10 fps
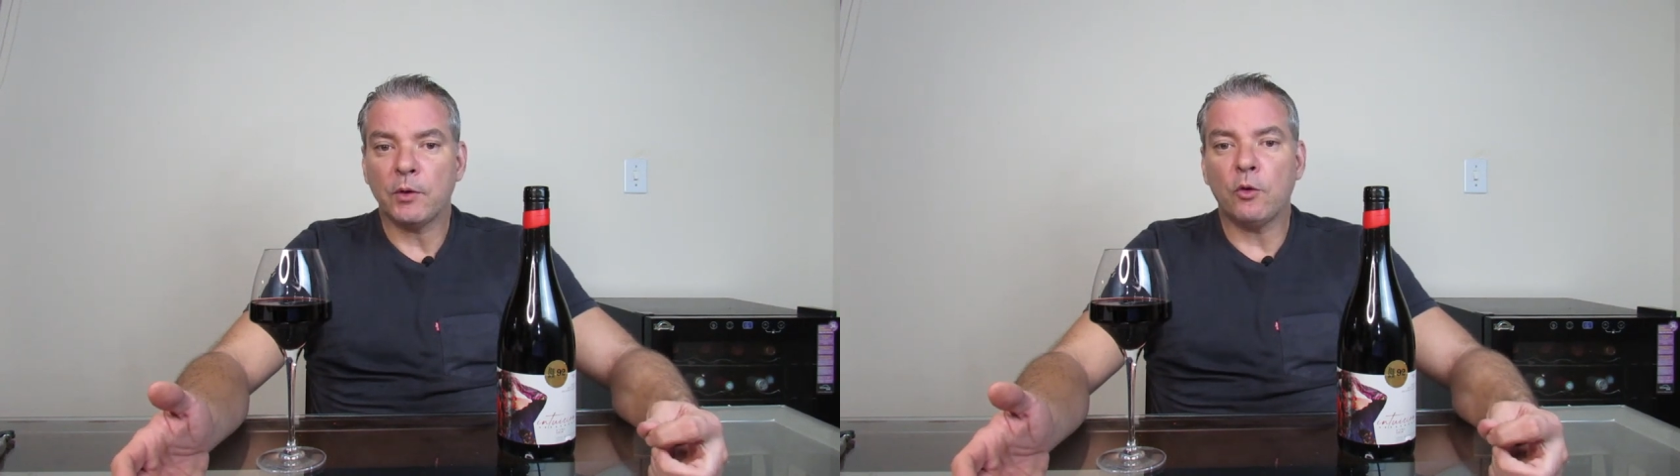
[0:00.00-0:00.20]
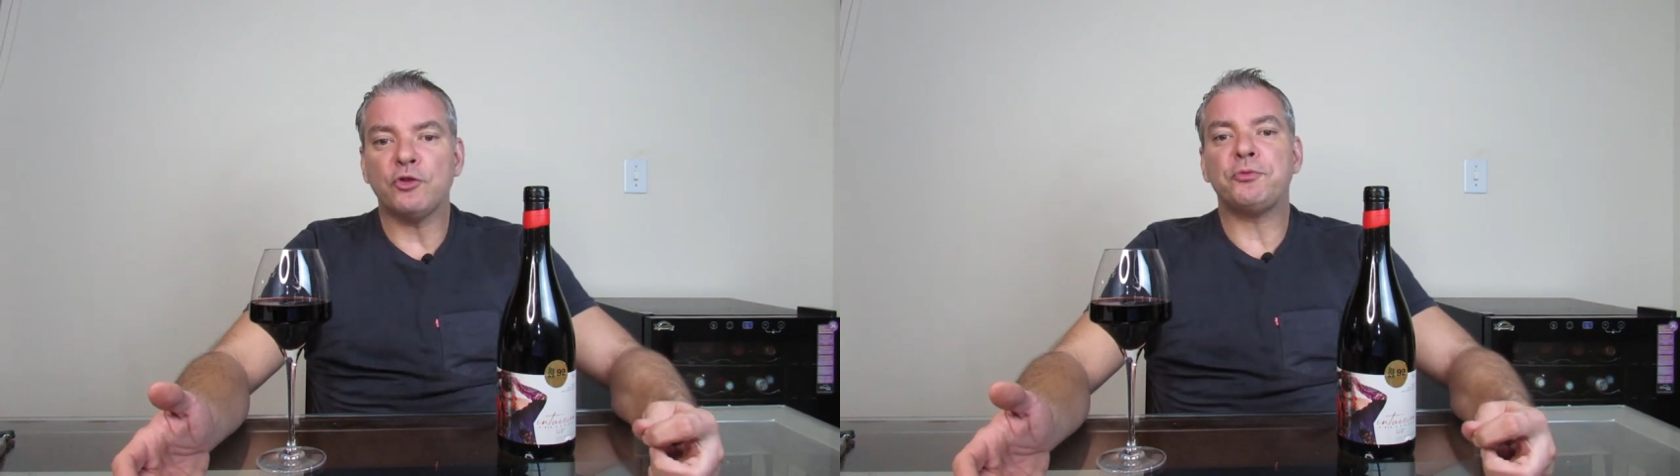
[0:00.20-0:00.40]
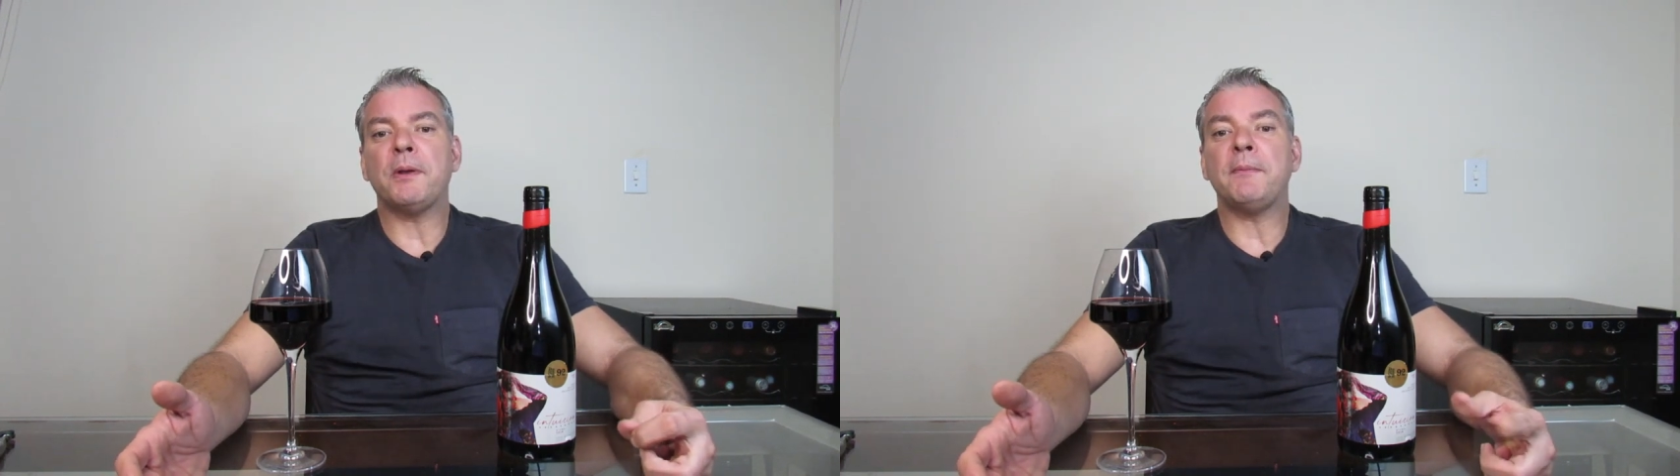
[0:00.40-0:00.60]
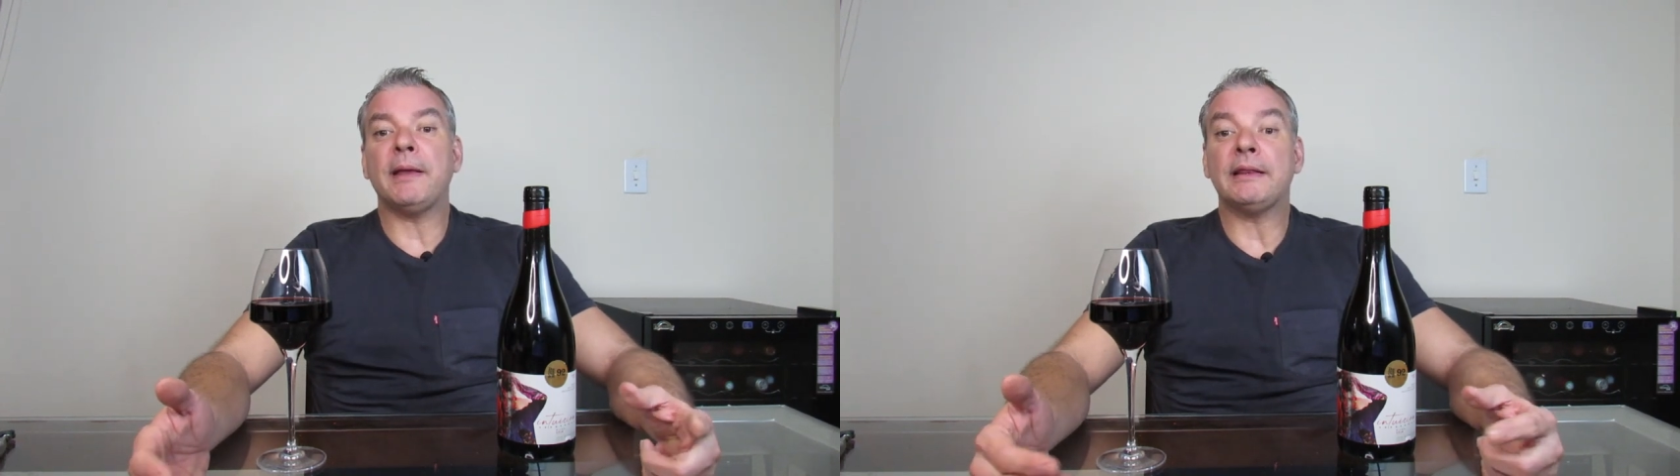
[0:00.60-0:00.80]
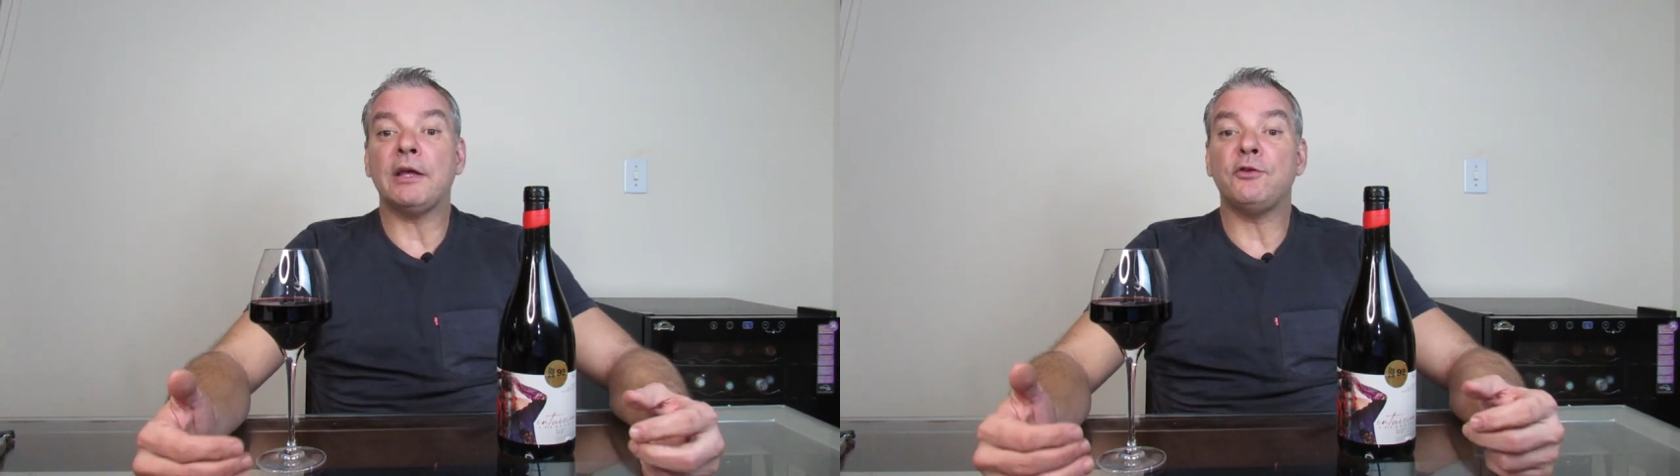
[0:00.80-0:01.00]
onde
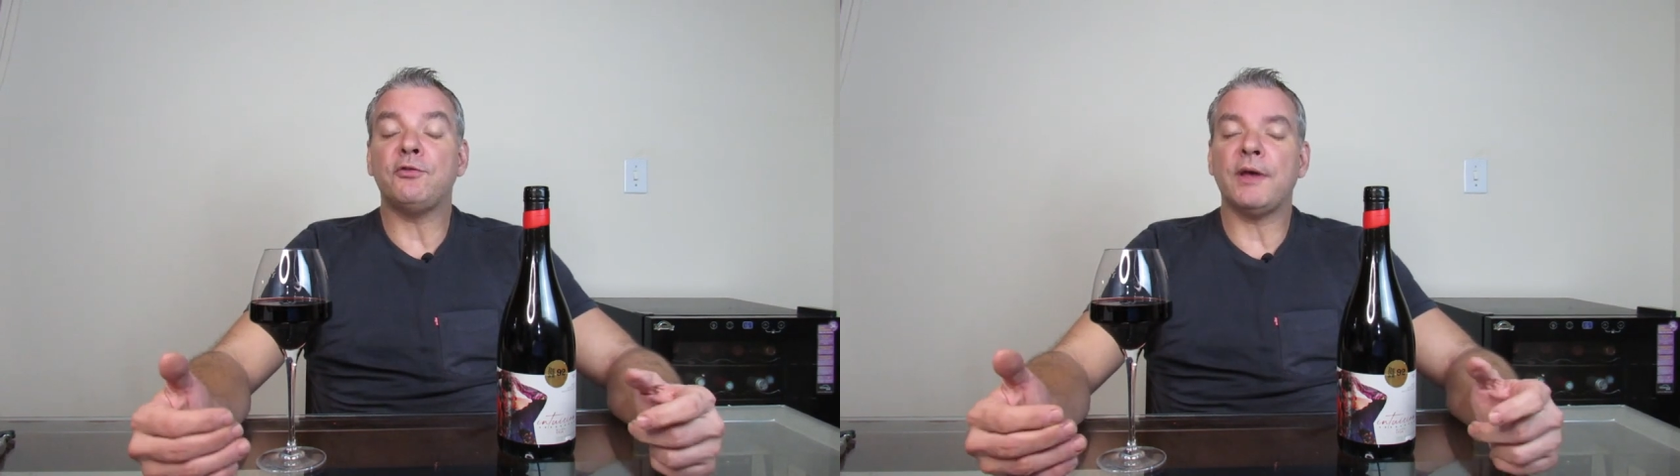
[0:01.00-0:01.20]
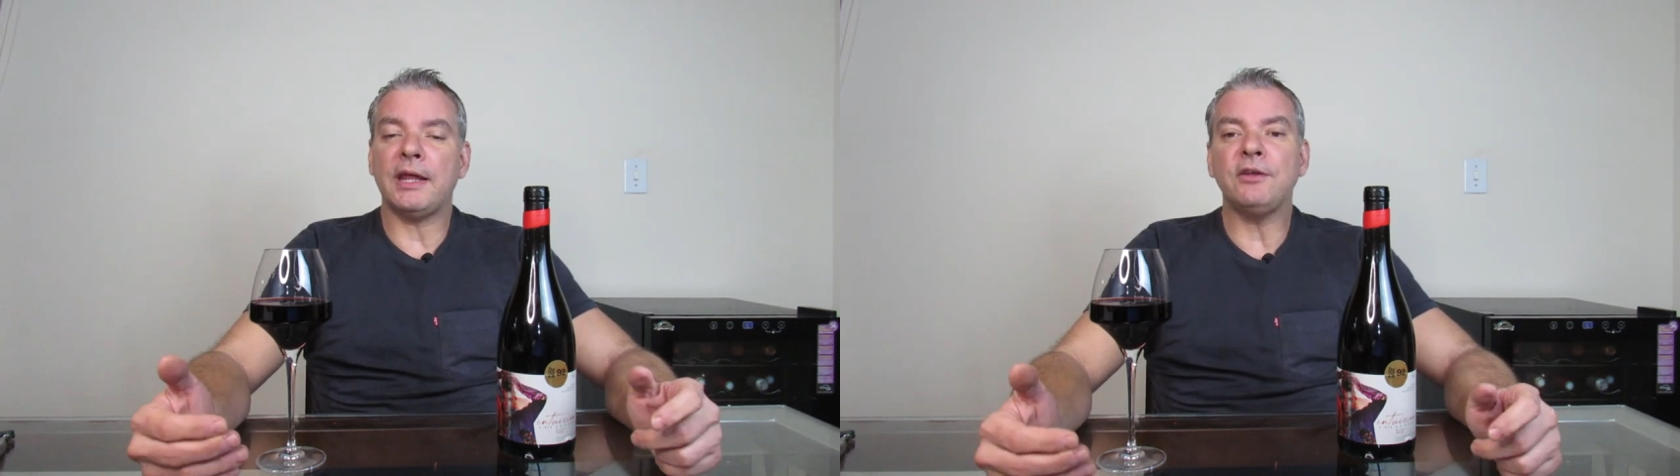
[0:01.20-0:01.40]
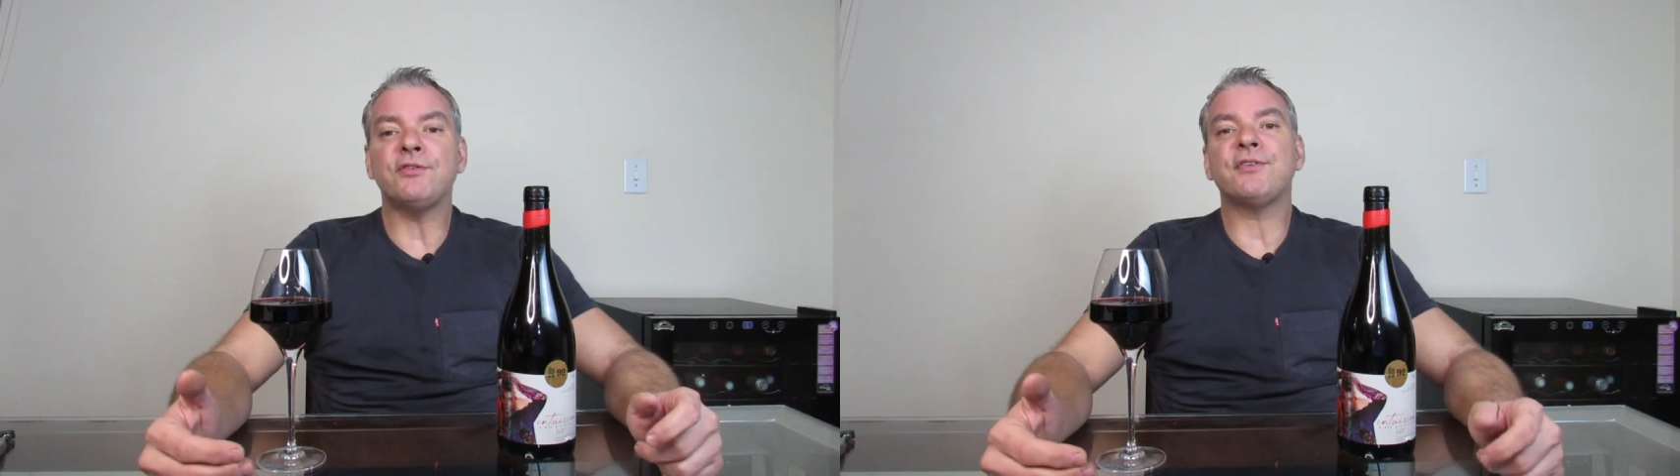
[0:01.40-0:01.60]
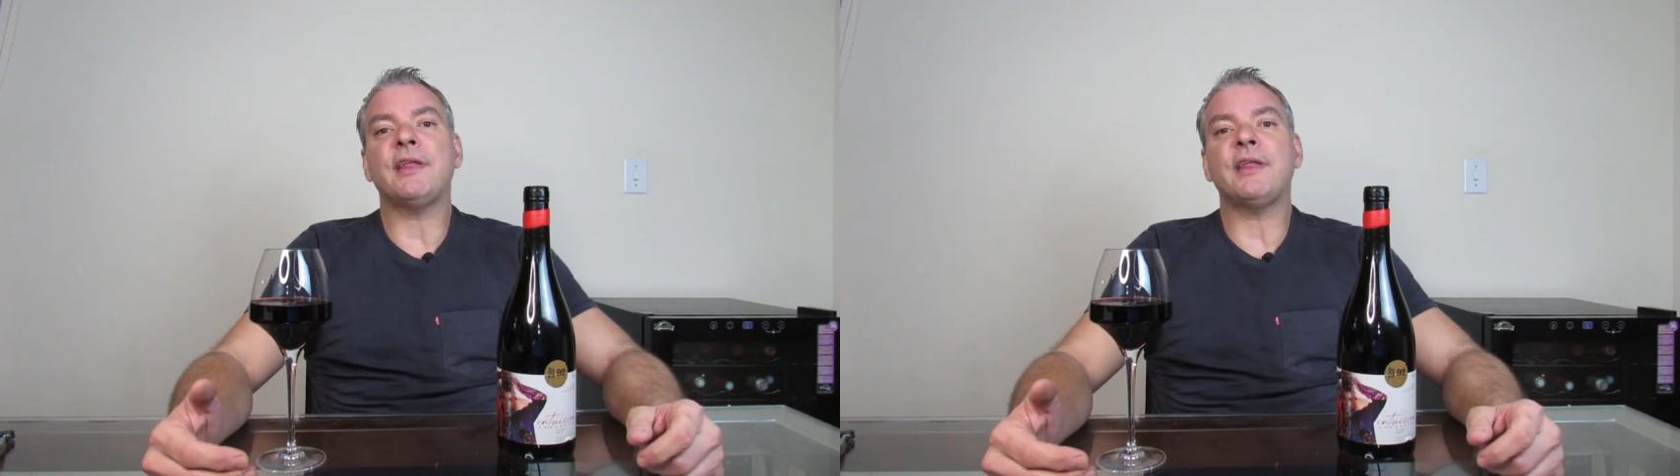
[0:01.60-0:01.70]
experimentei diferentes